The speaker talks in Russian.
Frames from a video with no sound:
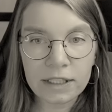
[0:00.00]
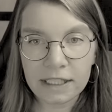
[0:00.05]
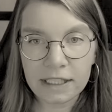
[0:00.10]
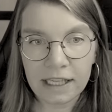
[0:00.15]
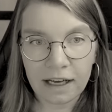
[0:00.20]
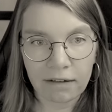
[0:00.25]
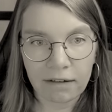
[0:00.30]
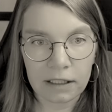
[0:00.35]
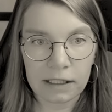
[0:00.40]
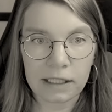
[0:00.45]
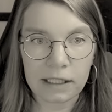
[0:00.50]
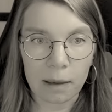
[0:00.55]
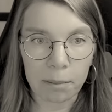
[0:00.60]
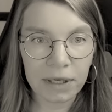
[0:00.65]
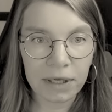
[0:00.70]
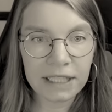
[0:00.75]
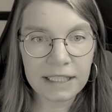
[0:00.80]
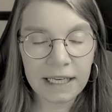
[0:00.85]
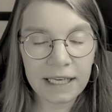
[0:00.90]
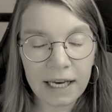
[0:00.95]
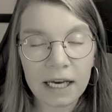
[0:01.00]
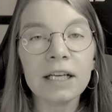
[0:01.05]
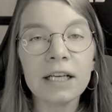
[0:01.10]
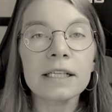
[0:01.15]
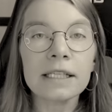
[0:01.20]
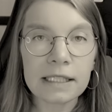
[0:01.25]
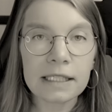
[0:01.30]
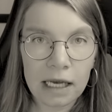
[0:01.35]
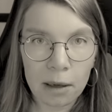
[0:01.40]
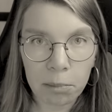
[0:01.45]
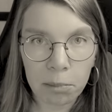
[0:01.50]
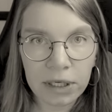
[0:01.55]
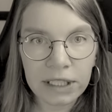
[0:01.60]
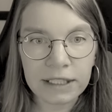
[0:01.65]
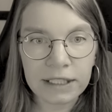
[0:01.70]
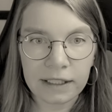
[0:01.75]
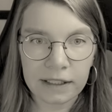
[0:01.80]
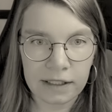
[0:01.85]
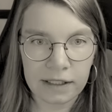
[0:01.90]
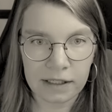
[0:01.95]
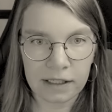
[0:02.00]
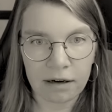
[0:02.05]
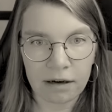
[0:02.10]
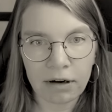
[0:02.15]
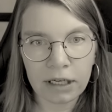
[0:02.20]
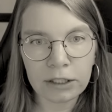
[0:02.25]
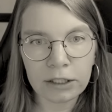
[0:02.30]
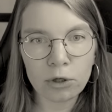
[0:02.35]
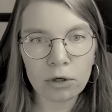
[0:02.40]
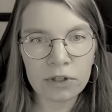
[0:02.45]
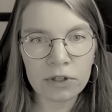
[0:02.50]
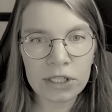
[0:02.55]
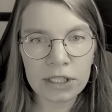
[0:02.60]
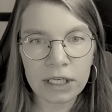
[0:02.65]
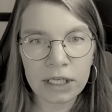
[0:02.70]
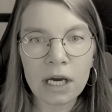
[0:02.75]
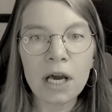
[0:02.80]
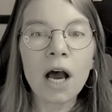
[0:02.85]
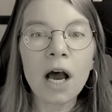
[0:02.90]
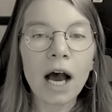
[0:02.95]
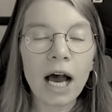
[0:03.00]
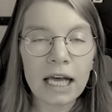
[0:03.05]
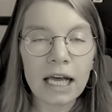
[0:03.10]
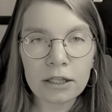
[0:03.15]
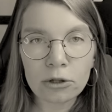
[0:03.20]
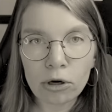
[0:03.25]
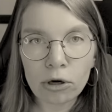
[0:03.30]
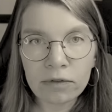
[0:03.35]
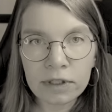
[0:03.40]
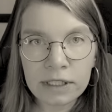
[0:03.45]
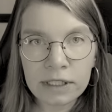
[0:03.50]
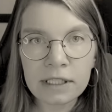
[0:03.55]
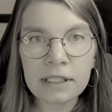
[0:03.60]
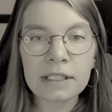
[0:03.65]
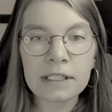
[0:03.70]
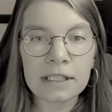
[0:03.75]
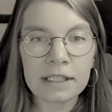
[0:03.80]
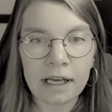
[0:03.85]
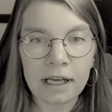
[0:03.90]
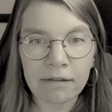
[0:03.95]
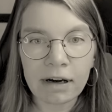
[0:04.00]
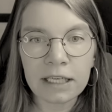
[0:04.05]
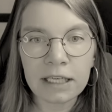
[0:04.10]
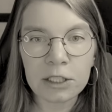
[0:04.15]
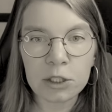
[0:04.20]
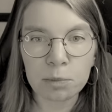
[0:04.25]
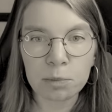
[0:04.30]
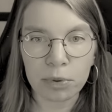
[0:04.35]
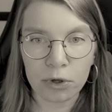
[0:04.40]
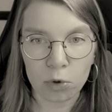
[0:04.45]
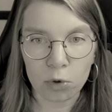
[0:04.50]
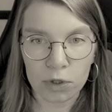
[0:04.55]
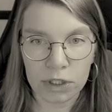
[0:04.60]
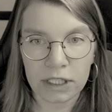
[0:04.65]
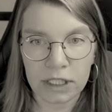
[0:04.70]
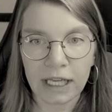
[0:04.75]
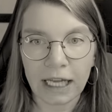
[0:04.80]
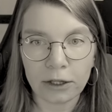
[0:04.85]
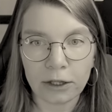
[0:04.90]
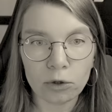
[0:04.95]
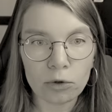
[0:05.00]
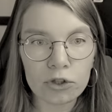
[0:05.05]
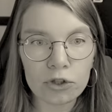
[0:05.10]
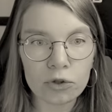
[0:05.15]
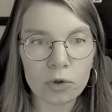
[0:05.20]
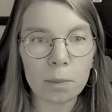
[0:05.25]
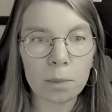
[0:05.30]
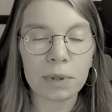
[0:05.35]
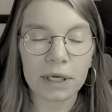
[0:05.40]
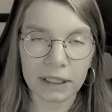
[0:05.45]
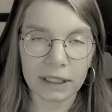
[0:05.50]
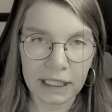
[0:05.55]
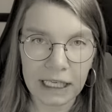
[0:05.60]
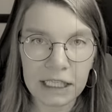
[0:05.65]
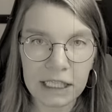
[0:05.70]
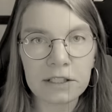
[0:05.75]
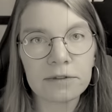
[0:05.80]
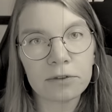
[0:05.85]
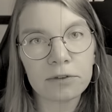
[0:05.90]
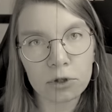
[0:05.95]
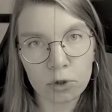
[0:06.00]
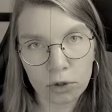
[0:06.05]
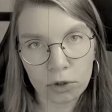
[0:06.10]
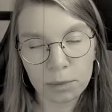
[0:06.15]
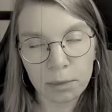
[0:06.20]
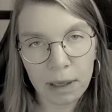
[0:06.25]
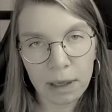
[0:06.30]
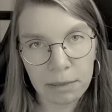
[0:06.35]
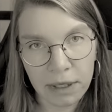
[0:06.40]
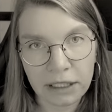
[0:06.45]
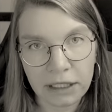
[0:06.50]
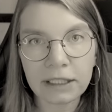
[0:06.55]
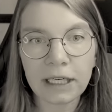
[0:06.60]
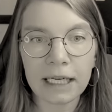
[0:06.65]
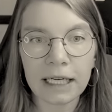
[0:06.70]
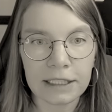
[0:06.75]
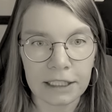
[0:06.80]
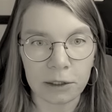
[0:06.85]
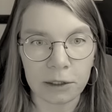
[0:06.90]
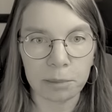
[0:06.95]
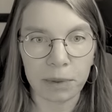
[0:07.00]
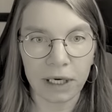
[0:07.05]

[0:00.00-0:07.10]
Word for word: создавал события, события создавали новости, а новости создавали спрос на то, что Бернейс в тот момент хотел